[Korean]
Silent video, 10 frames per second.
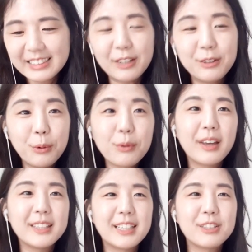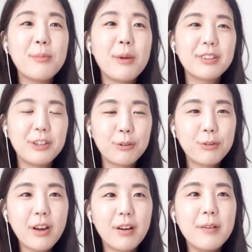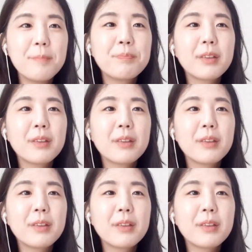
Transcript: 자, 이렇게 제가 설명을 드렸고요.